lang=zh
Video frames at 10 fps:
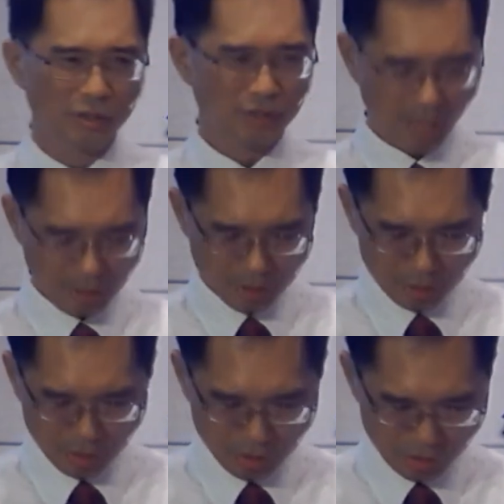他就
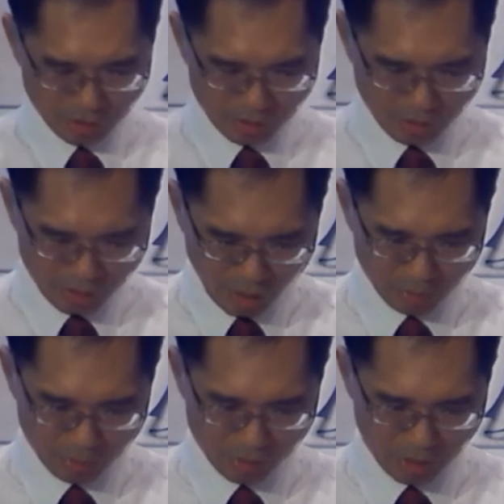是道
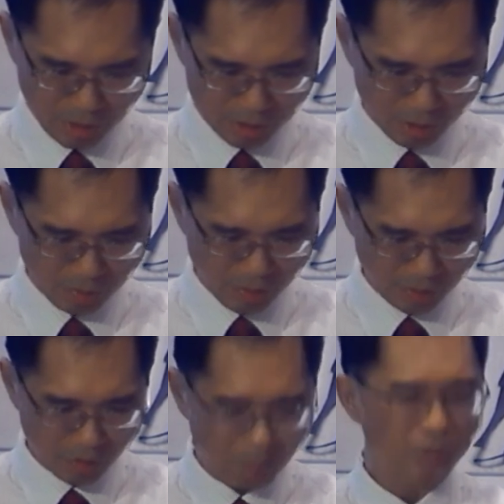路、真理、生命。
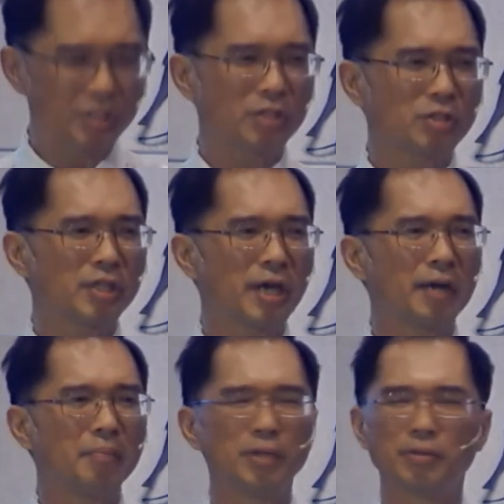若不接受
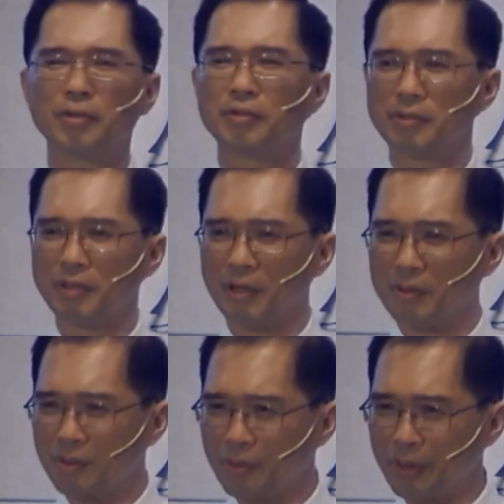他，没有人能到
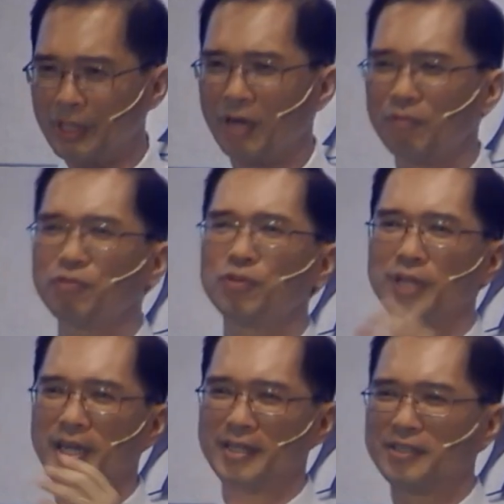回到父
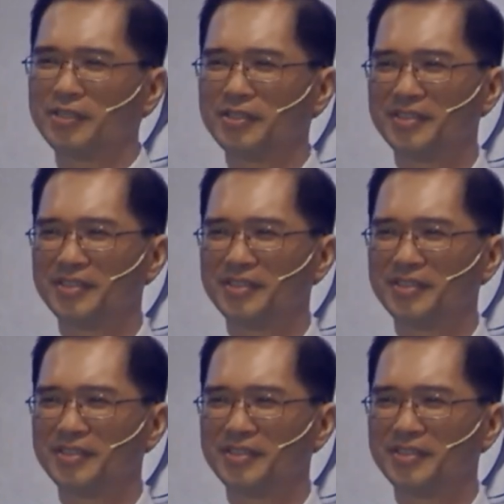那里去。